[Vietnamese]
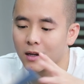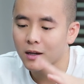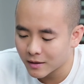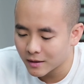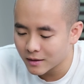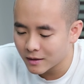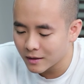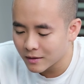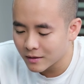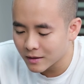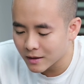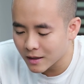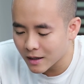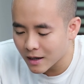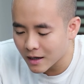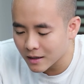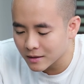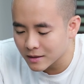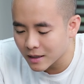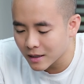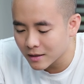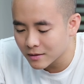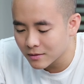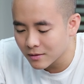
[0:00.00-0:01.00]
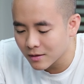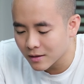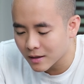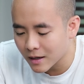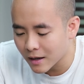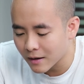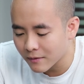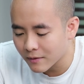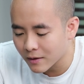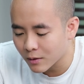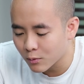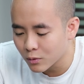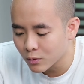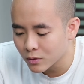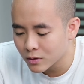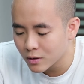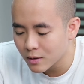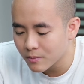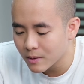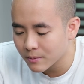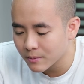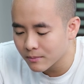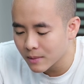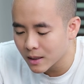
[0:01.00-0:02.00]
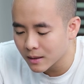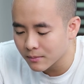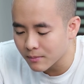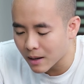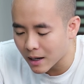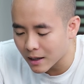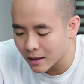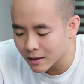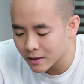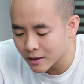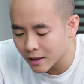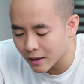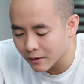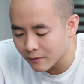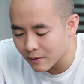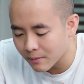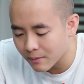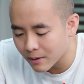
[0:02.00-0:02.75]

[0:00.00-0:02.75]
Đấy, thì người ta đang say sưa kể về cuốn Trước Bình Minh, bạn lại nhảy vào